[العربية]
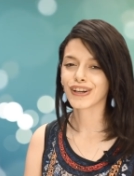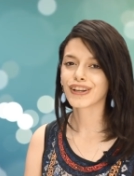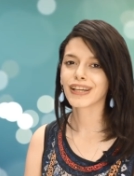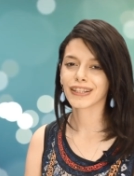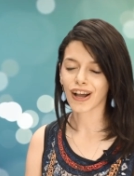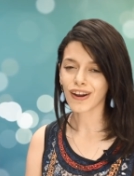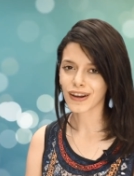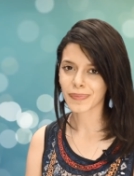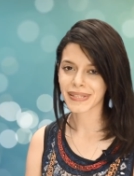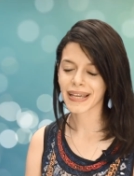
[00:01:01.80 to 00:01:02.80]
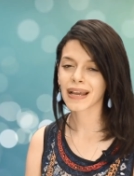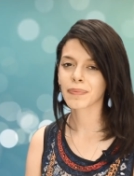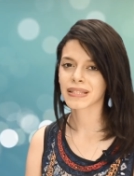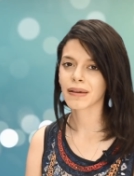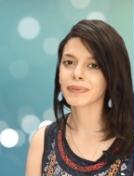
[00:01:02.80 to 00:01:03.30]
النهارده هيتعكر
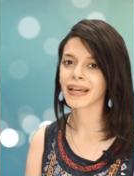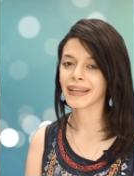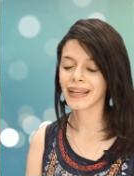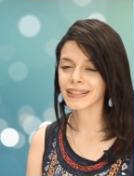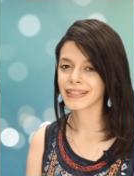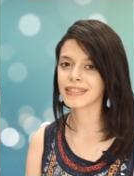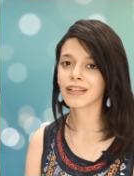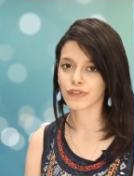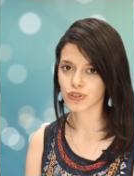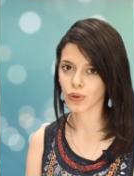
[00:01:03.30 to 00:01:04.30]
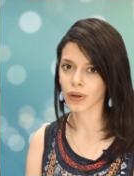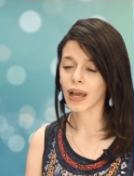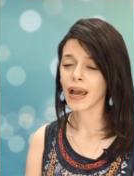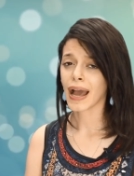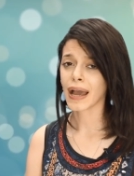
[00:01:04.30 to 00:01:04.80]
مزاجك بسبب تأجيلات كتيره في الشغل
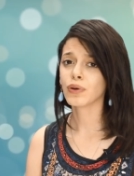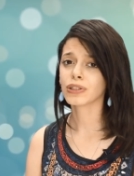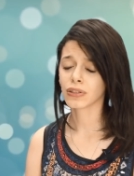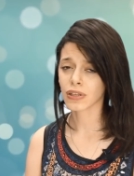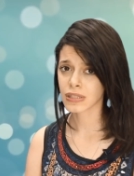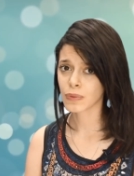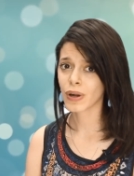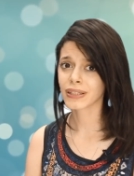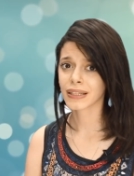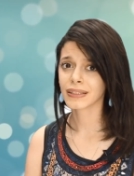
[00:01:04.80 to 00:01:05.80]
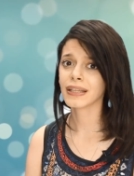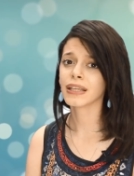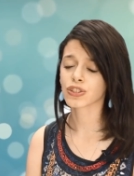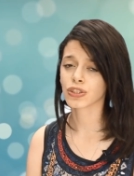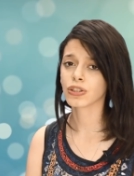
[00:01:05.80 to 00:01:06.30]
حاول تنظم وقتك
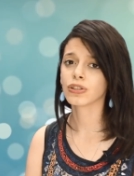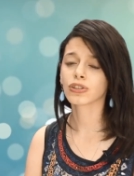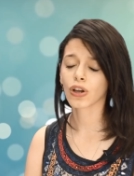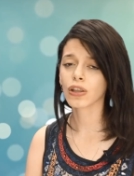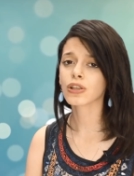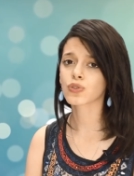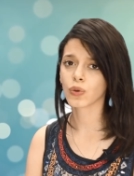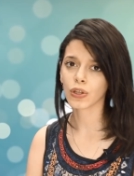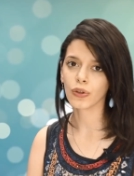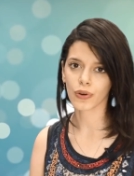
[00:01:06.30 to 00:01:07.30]
تاني عشان تقدر تخلص كل اللي